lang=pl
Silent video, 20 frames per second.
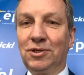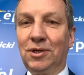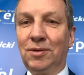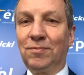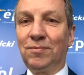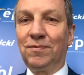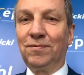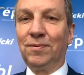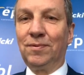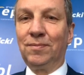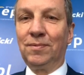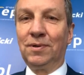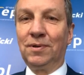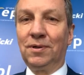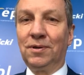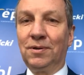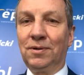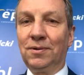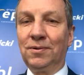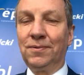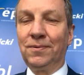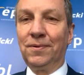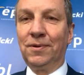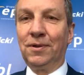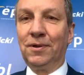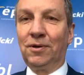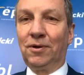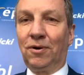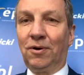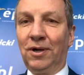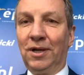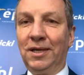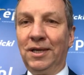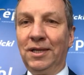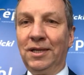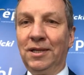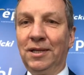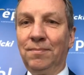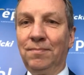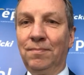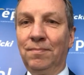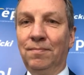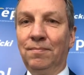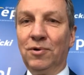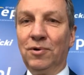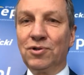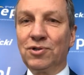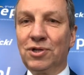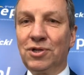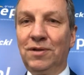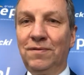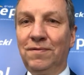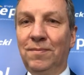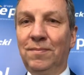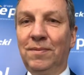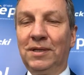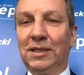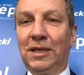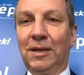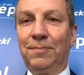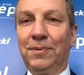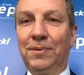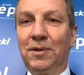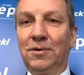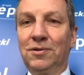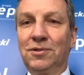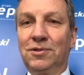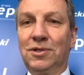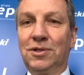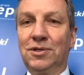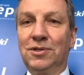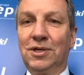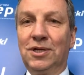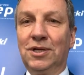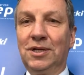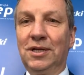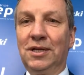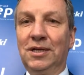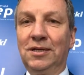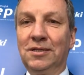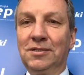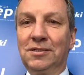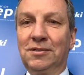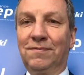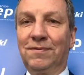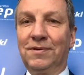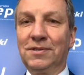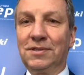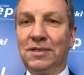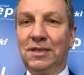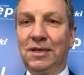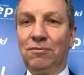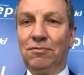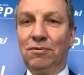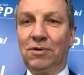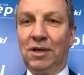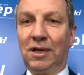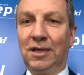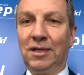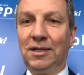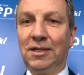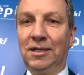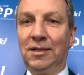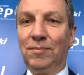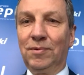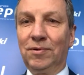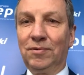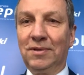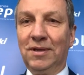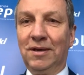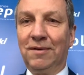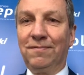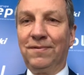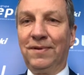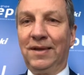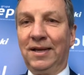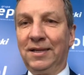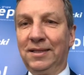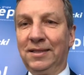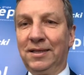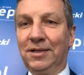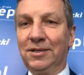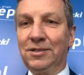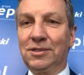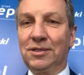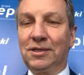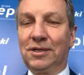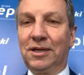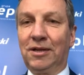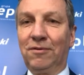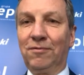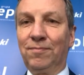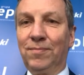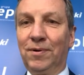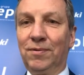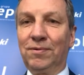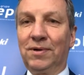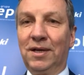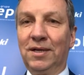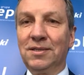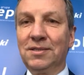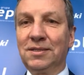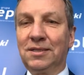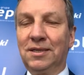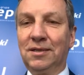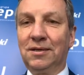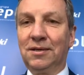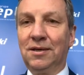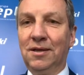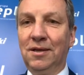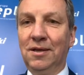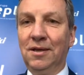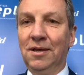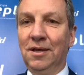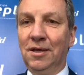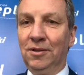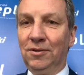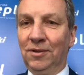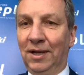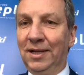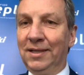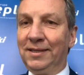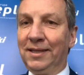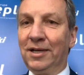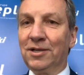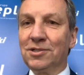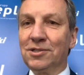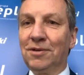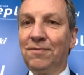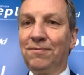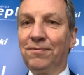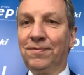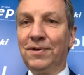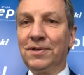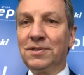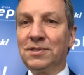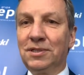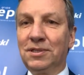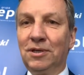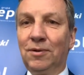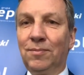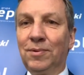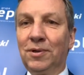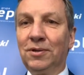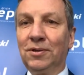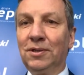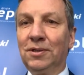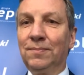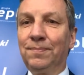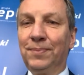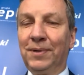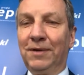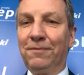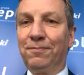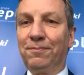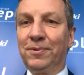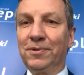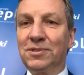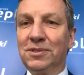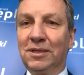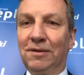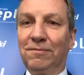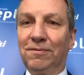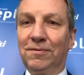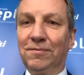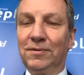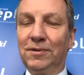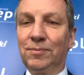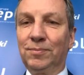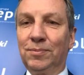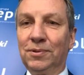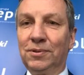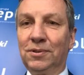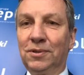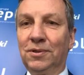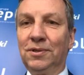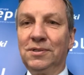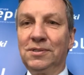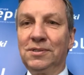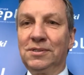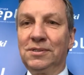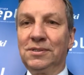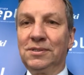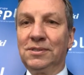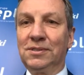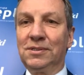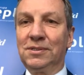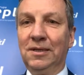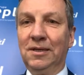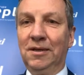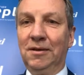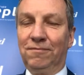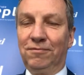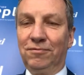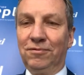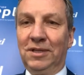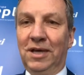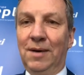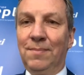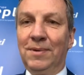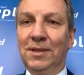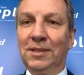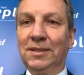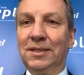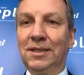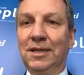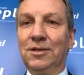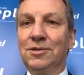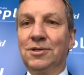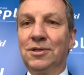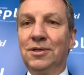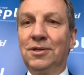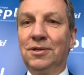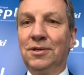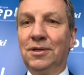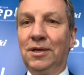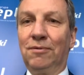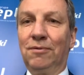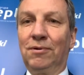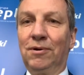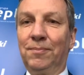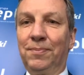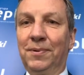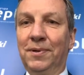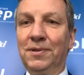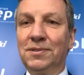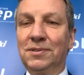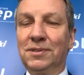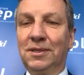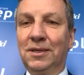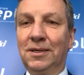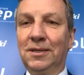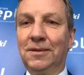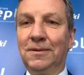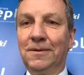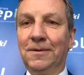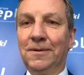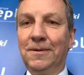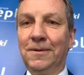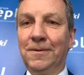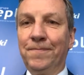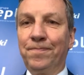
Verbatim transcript: dzisiaj mówimy o kolejnym możliwym etapie rozszerzenia. Jest kwestia Ukrainy, Mołdawii, ale także krajów bałkańskich. No ale także w kwestii obrony praw podstawowych, bo to jest fundament naszej europejskiej